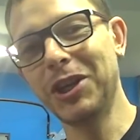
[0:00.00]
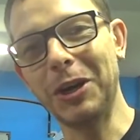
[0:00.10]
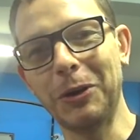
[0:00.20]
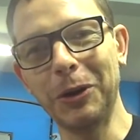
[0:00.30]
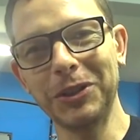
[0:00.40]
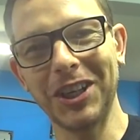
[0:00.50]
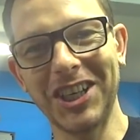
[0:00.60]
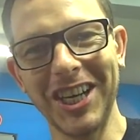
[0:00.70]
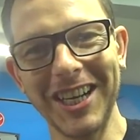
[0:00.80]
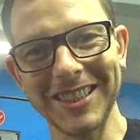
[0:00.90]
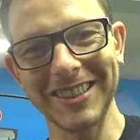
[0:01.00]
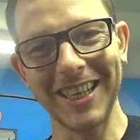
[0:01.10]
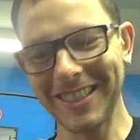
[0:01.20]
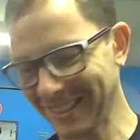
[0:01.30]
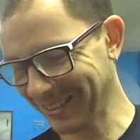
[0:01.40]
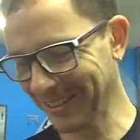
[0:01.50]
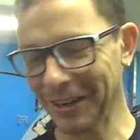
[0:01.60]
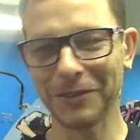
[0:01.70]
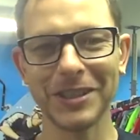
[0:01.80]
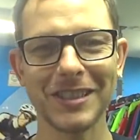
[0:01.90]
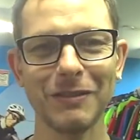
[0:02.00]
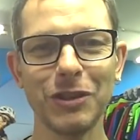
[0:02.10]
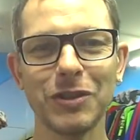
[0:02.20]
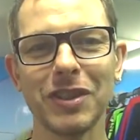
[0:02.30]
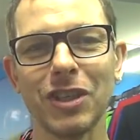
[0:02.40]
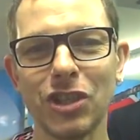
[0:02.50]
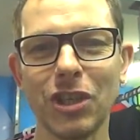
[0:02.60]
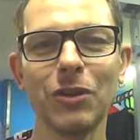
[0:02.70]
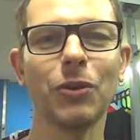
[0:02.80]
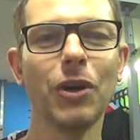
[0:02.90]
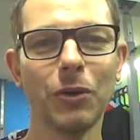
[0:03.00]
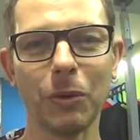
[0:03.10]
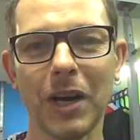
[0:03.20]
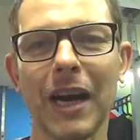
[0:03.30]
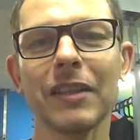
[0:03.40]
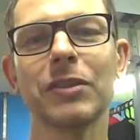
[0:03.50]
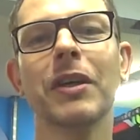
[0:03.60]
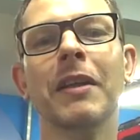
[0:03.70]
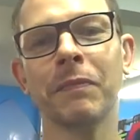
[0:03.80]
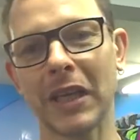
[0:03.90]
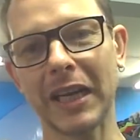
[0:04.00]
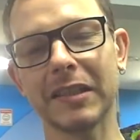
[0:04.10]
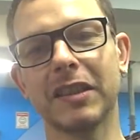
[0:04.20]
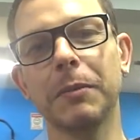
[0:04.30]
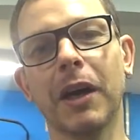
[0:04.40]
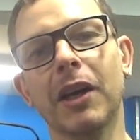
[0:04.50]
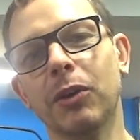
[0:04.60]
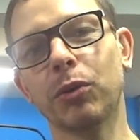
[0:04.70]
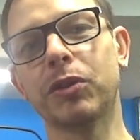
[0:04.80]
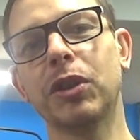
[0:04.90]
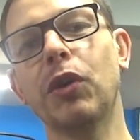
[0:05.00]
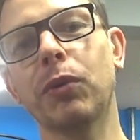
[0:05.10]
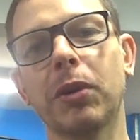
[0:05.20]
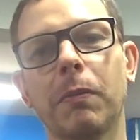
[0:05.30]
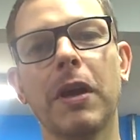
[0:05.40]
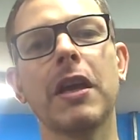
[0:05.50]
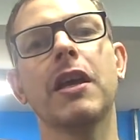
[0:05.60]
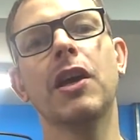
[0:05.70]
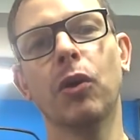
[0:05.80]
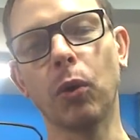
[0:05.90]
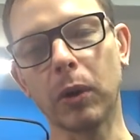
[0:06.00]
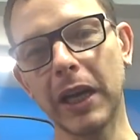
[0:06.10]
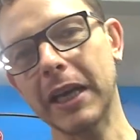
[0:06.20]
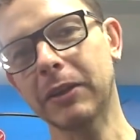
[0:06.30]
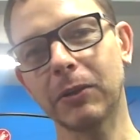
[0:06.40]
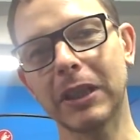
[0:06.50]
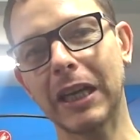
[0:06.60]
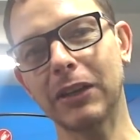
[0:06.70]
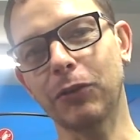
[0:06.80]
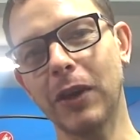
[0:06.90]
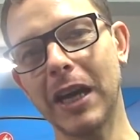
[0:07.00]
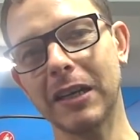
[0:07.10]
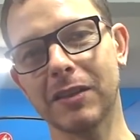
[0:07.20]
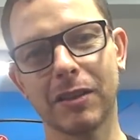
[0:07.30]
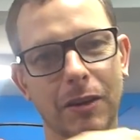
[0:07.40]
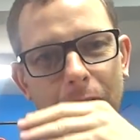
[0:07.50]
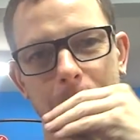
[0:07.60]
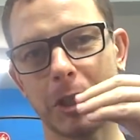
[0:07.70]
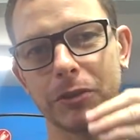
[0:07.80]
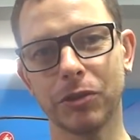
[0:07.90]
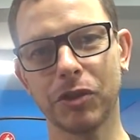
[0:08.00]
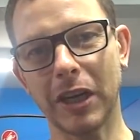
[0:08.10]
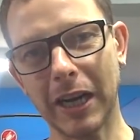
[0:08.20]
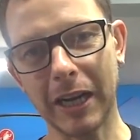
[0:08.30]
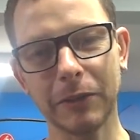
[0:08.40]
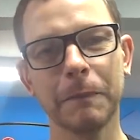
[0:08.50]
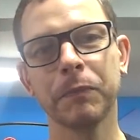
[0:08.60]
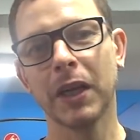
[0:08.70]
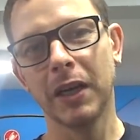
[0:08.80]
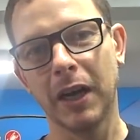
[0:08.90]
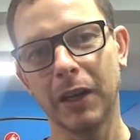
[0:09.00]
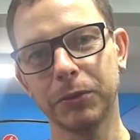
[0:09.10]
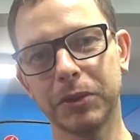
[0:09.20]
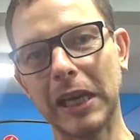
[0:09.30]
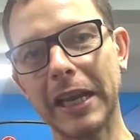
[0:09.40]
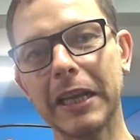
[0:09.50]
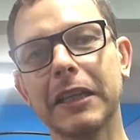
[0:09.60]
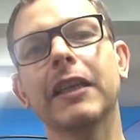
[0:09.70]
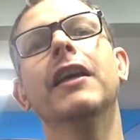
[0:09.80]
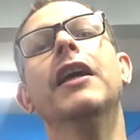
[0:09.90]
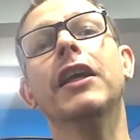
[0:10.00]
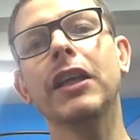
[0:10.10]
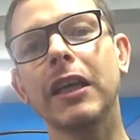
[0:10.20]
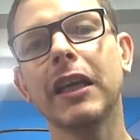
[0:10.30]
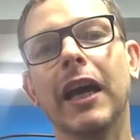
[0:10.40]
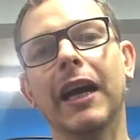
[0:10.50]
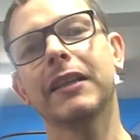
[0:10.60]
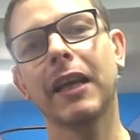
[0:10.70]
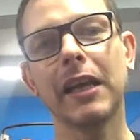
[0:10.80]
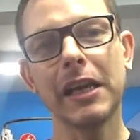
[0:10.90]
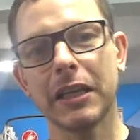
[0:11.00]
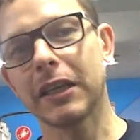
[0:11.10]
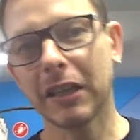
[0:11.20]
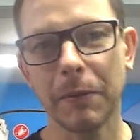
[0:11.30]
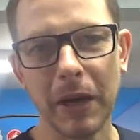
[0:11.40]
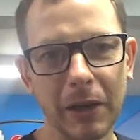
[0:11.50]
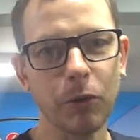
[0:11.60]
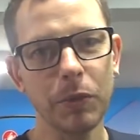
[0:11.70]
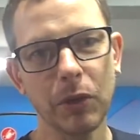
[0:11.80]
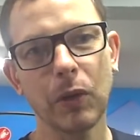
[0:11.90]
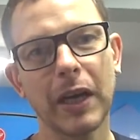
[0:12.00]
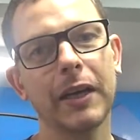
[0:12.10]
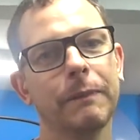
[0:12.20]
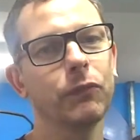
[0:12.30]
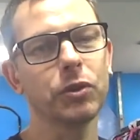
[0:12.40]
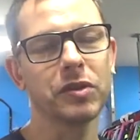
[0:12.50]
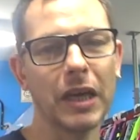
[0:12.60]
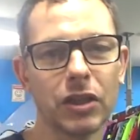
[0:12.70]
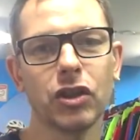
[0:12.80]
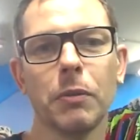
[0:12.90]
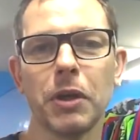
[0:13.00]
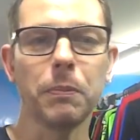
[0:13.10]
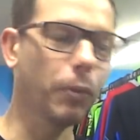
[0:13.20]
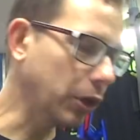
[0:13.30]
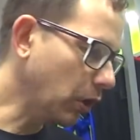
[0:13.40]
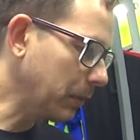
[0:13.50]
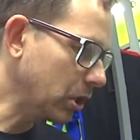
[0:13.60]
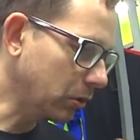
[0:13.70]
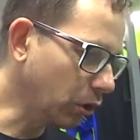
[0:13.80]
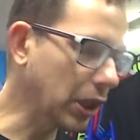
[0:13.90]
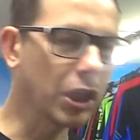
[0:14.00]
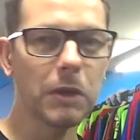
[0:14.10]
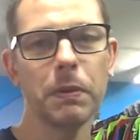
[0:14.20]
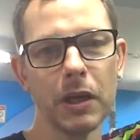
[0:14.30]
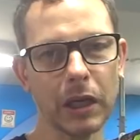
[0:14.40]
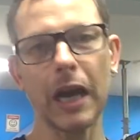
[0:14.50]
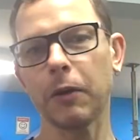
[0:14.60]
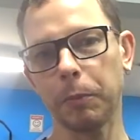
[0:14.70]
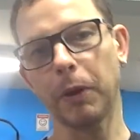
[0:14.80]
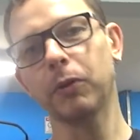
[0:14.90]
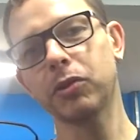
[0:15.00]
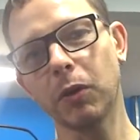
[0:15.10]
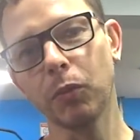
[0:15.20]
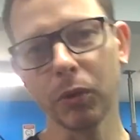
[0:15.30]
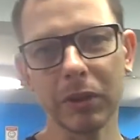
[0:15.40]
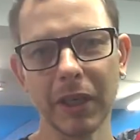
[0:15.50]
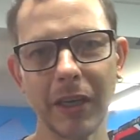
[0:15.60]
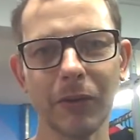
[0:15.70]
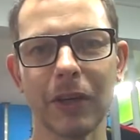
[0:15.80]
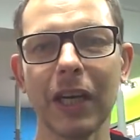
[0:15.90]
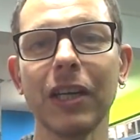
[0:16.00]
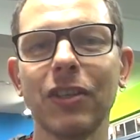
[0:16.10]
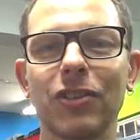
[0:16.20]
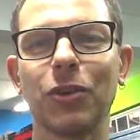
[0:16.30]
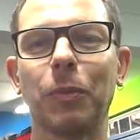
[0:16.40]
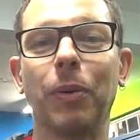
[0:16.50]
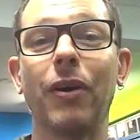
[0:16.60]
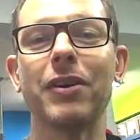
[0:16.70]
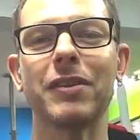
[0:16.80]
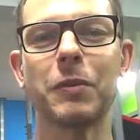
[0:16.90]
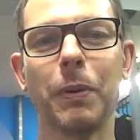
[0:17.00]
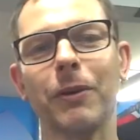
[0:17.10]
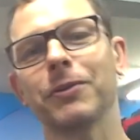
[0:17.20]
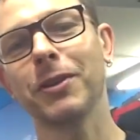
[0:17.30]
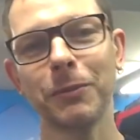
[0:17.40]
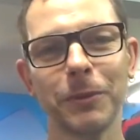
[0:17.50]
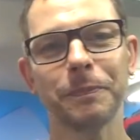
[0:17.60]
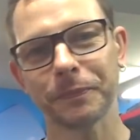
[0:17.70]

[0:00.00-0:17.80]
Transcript: chegou, só chega às 10. Eu estou gravando esse vídeo cedinho, o Cássio. Ah, lá em cima o Silvio também, o Cleiton que está de férias, ó, sossegado a Lucilene e a Tailine, que trabalha comigo lá no site também. Pô, em nome de toda a equipe e, claro, Paulo Jamur, né? O grande, o boss Paulo Jamur.